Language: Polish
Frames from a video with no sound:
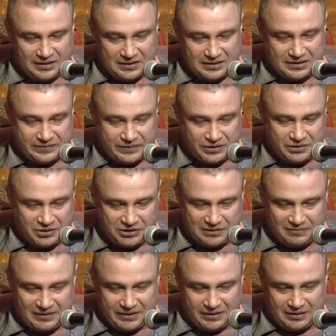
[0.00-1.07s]
Strasznie
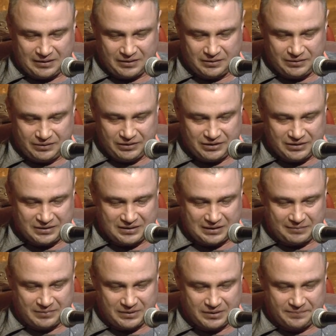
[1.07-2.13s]
się lęka, gdy idzie
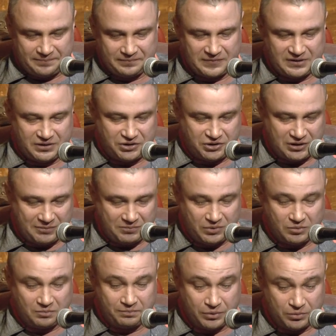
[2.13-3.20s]
sama,
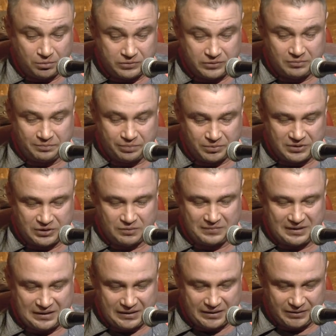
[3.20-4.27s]
ciemną, ponurą, pustą
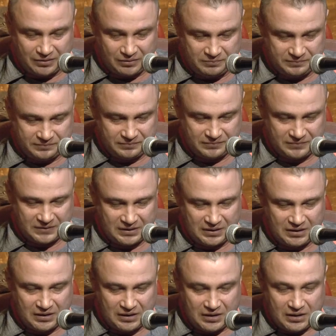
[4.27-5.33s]
aleją.
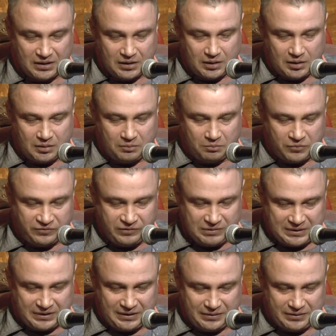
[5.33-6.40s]

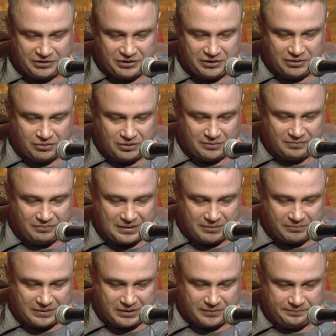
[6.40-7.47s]
Mówiła kiedyś jej o tym
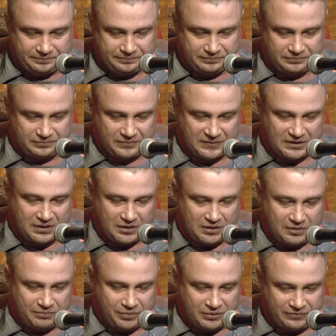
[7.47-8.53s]
mama.
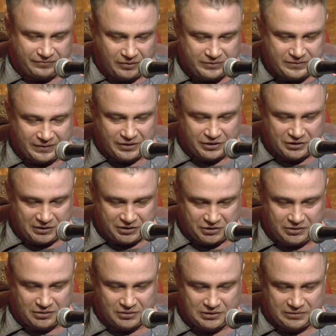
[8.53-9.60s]
Potworne
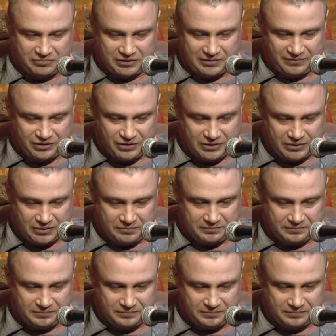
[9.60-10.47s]
rzeczy nocą się dzieją.